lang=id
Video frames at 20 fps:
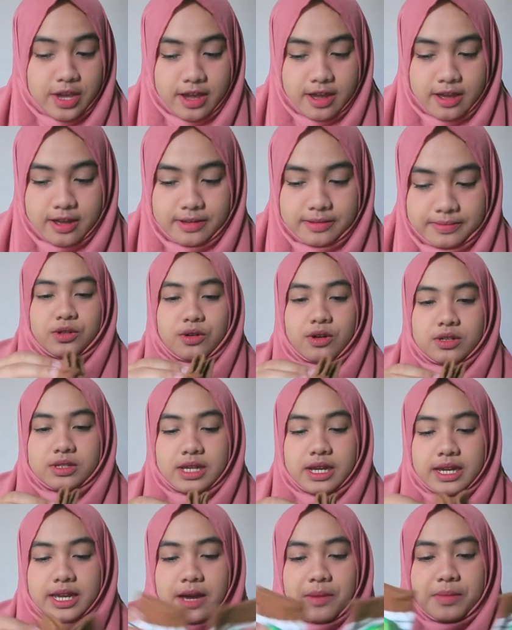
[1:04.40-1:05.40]
ya untuk
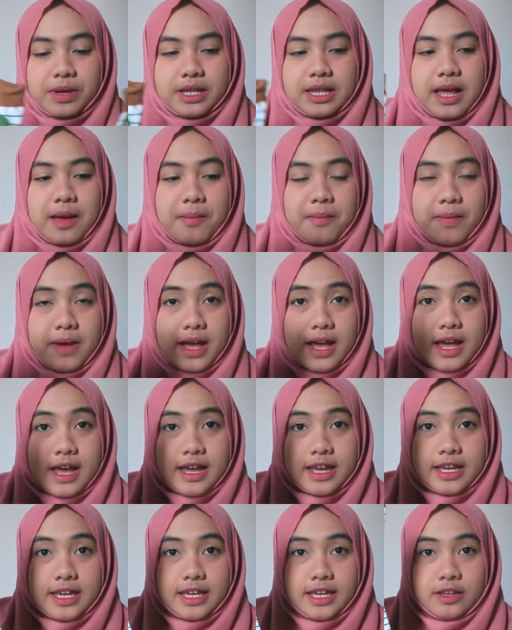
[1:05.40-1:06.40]
kosaki yang
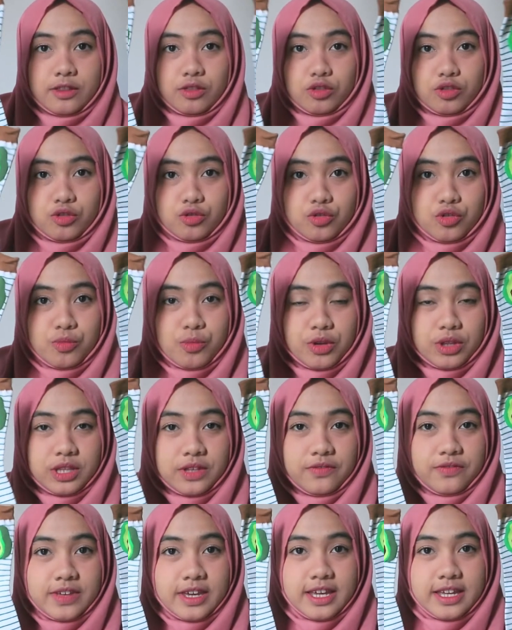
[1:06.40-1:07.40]
pertama itu
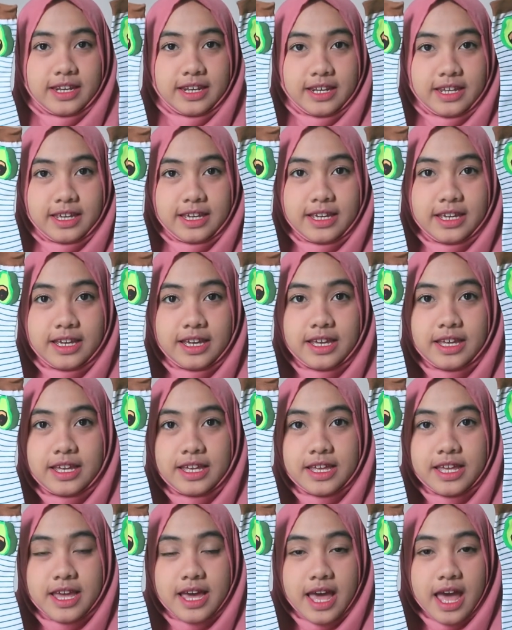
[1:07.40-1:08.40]
motifnya ini
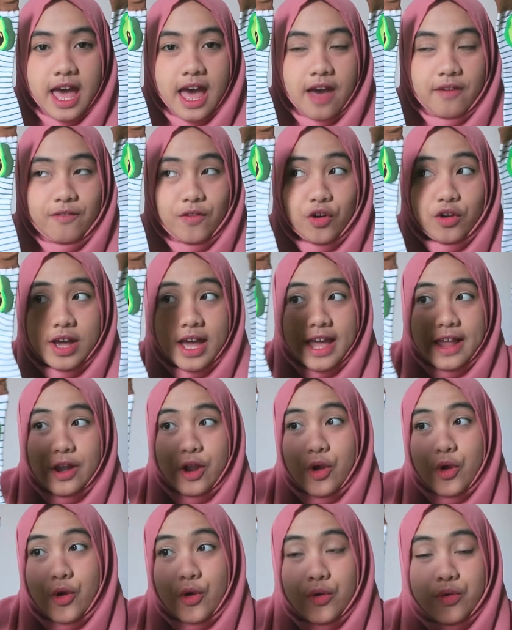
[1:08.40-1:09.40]

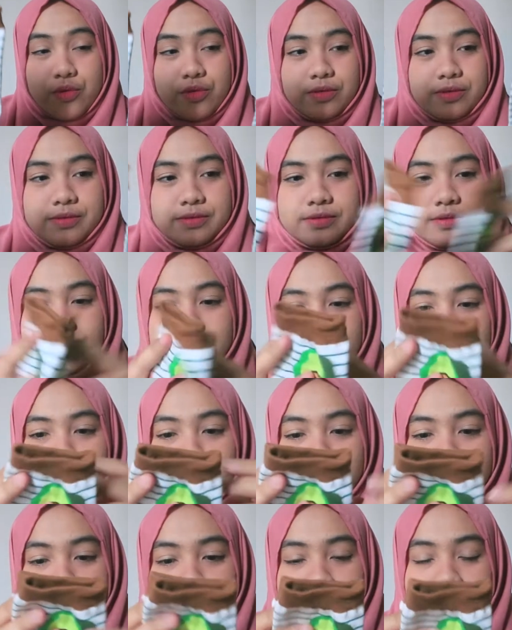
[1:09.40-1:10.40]
avocado
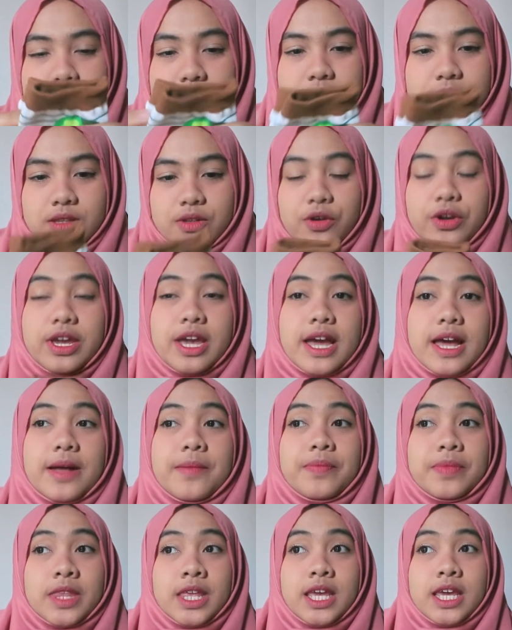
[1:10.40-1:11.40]
lucu banget oh iya
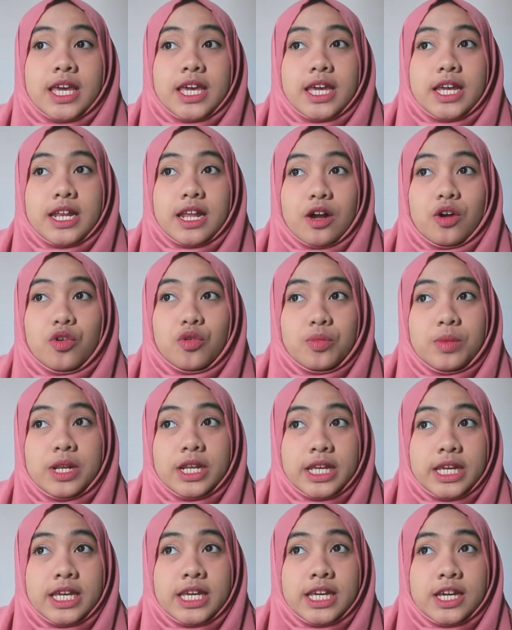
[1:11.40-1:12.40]
ini aku
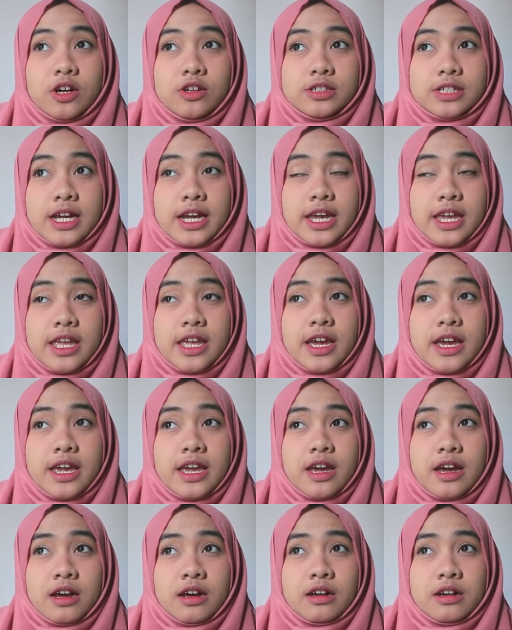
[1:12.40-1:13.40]
beli kosakinya
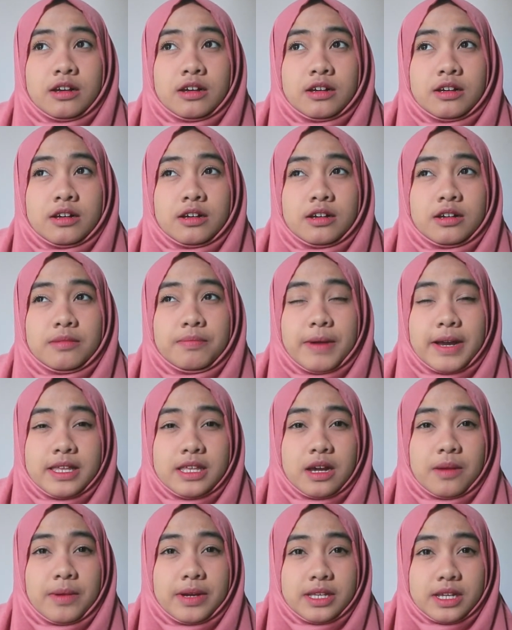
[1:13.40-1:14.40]
yang
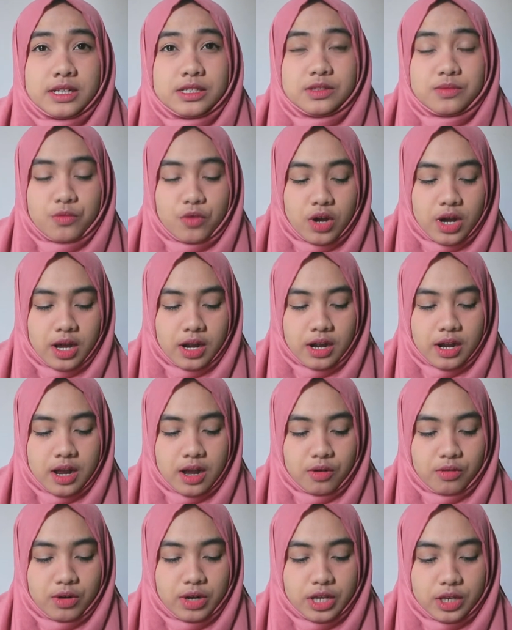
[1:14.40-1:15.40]
panjang-panjang semua karena
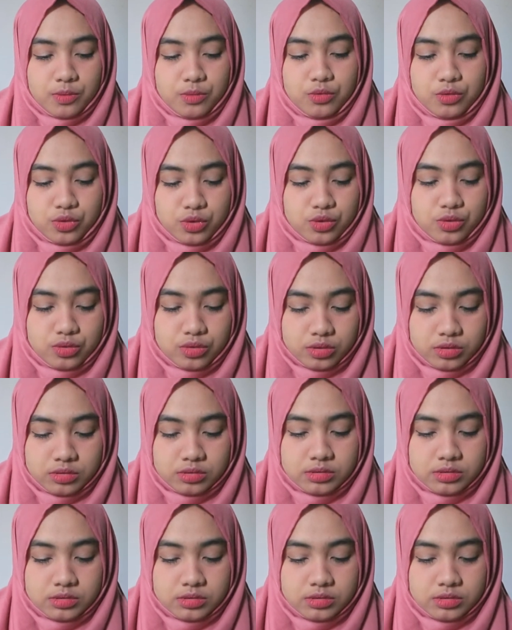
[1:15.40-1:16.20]
aku lagi butuh